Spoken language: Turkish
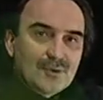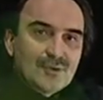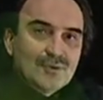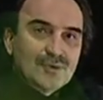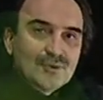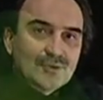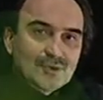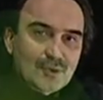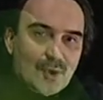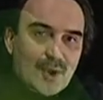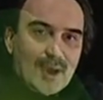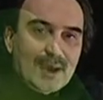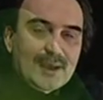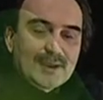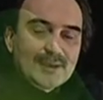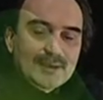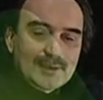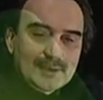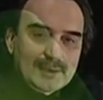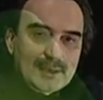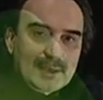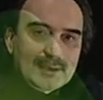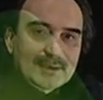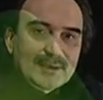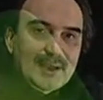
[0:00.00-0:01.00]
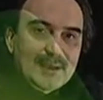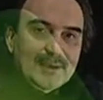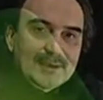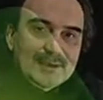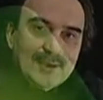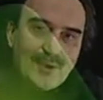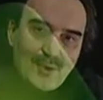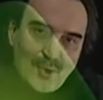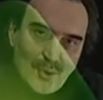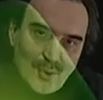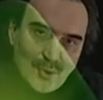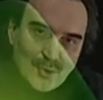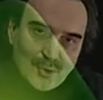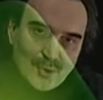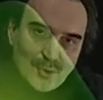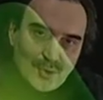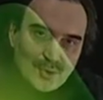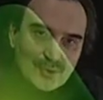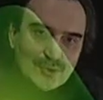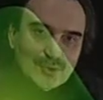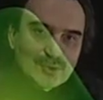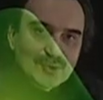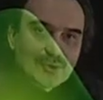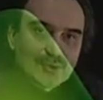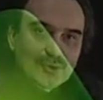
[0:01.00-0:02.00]
gün doğan tekrar o,
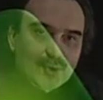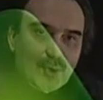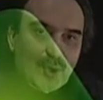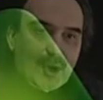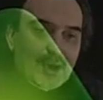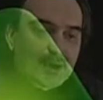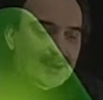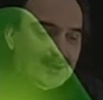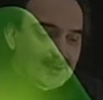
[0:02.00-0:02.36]
o gün doğan